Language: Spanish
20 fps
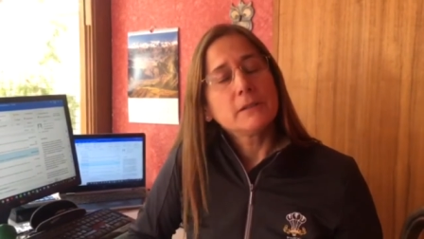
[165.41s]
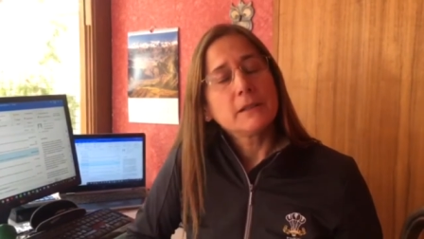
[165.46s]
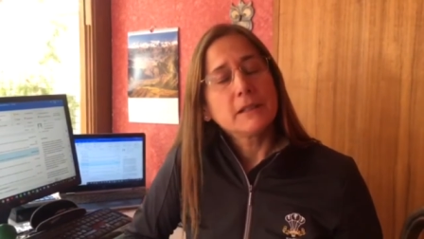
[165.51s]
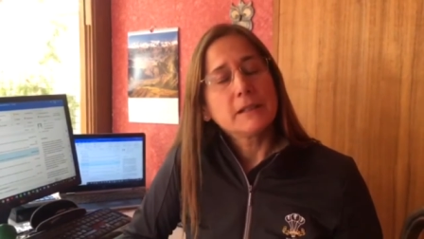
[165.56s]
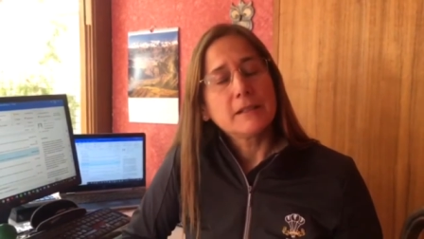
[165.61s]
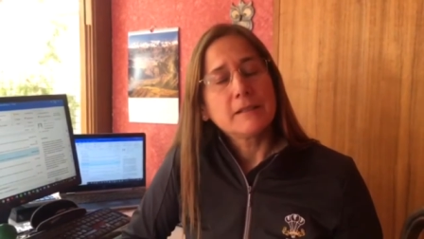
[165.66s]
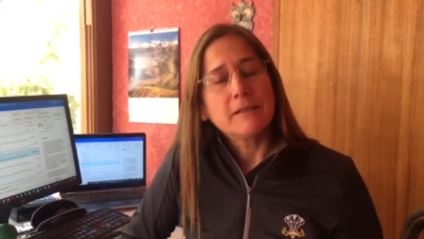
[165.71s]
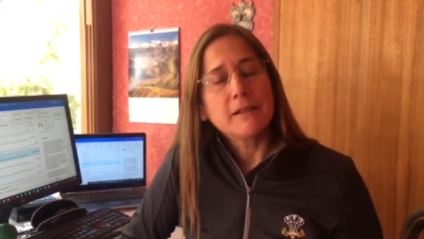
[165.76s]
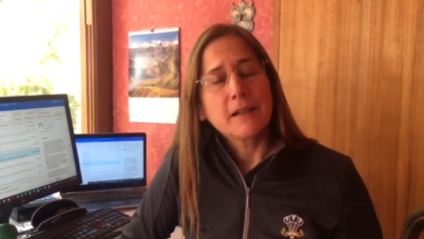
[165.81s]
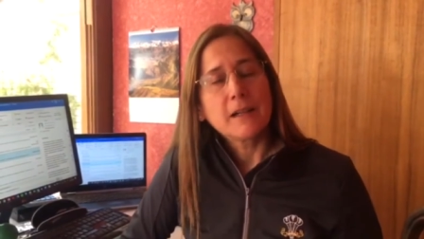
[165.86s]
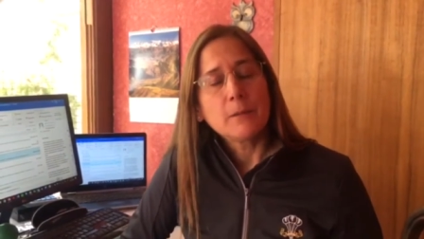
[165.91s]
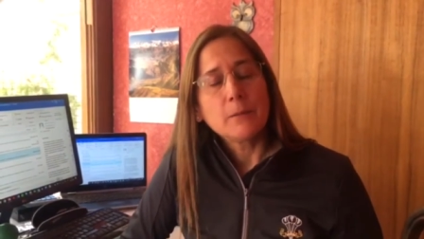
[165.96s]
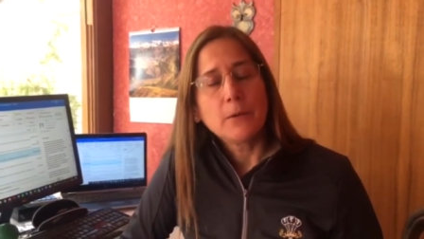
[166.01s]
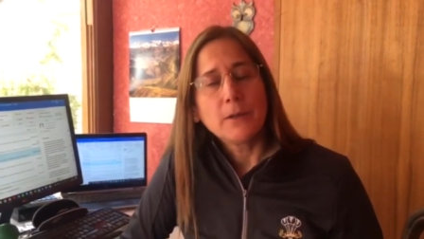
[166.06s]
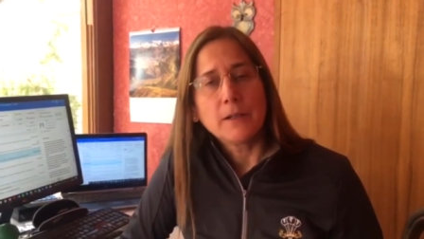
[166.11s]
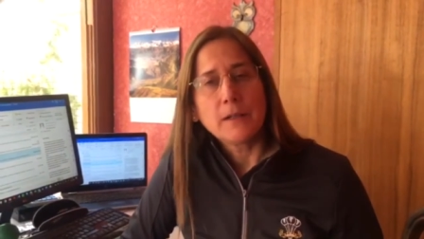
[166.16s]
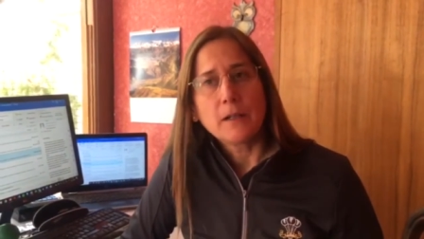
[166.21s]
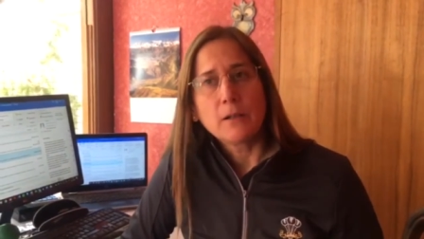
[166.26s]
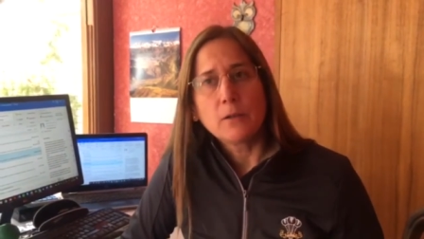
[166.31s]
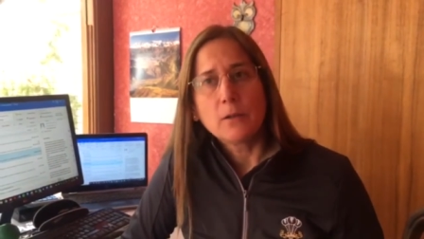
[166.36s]
que
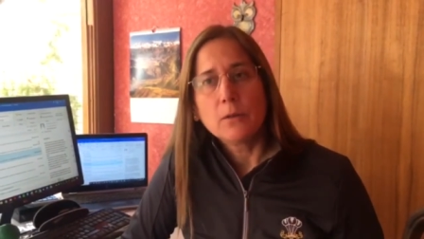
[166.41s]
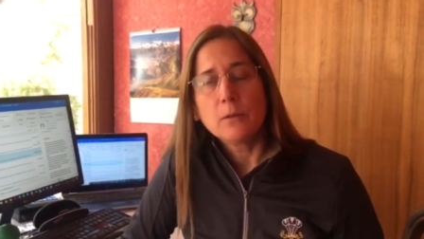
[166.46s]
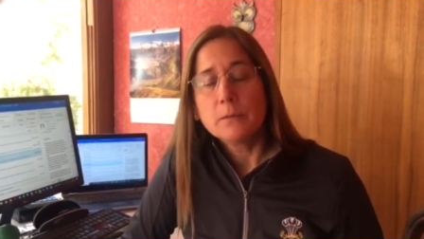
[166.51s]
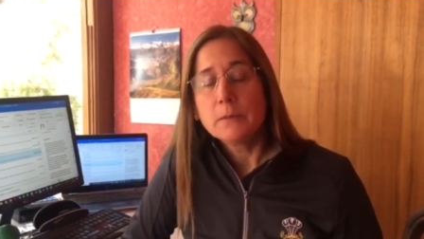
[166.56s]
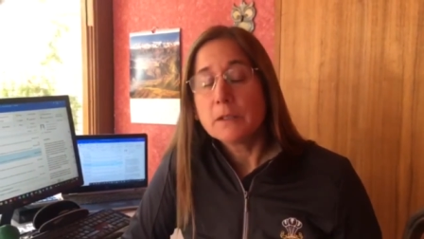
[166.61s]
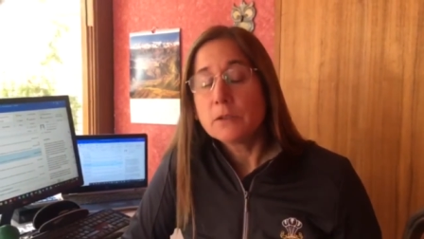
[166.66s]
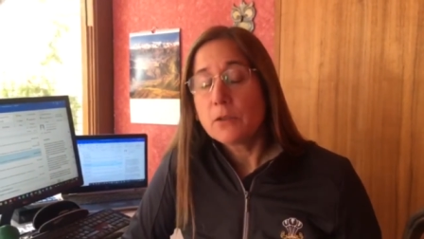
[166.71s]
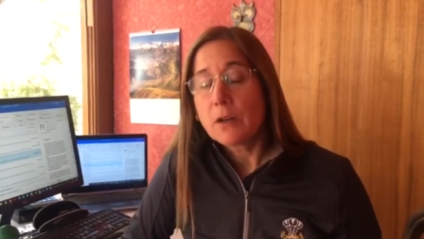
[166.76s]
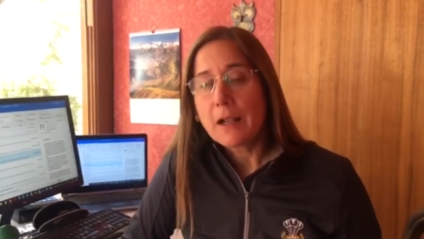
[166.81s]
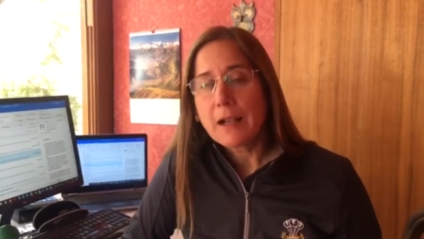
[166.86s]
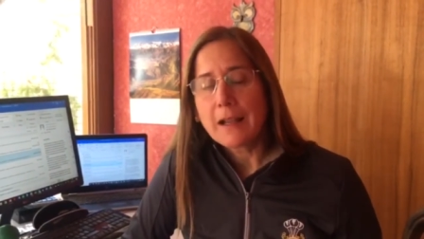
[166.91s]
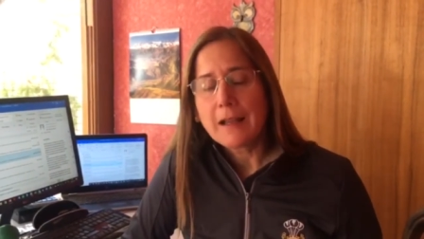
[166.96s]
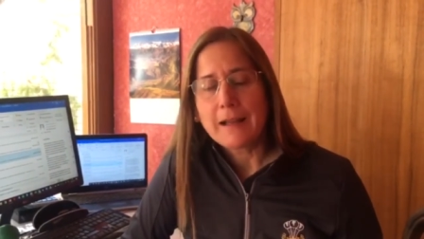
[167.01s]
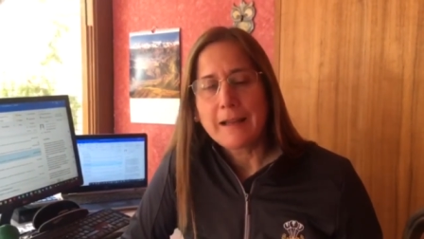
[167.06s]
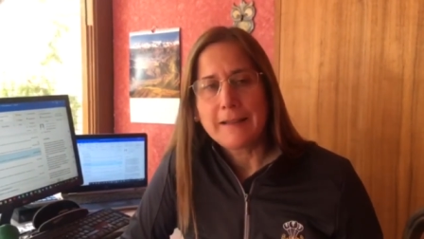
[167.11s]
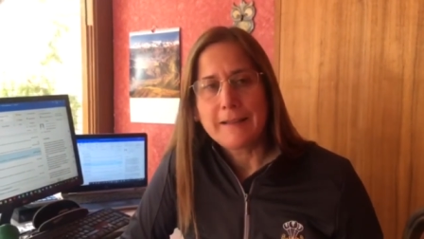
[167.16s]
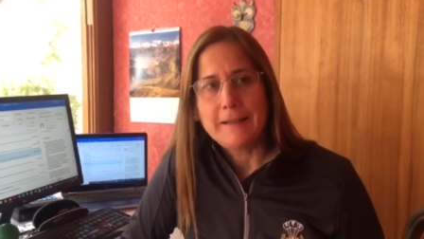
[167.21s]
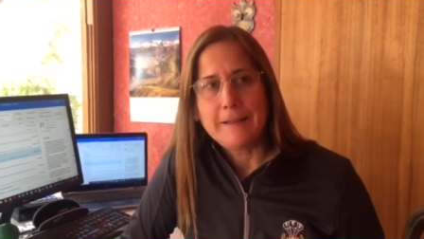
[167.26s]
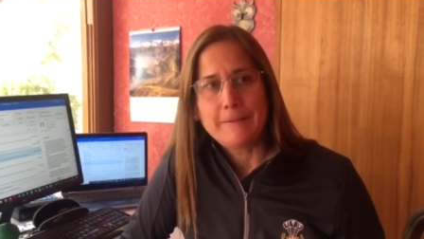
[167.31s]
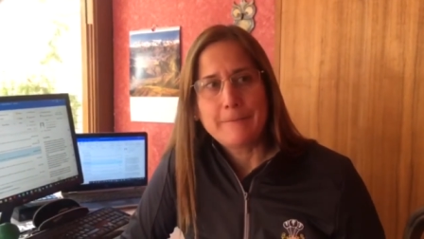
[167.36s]
trabajamos en el club de todas las
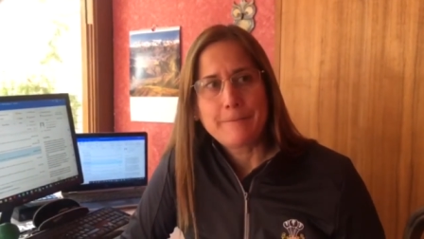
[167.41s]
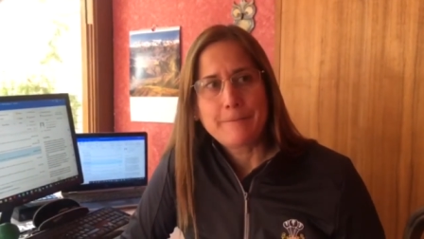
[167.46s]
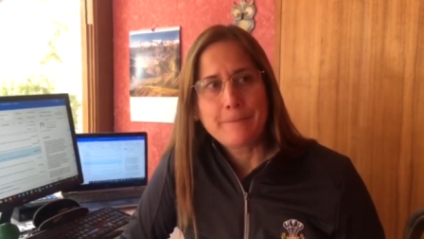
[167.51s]
áreas.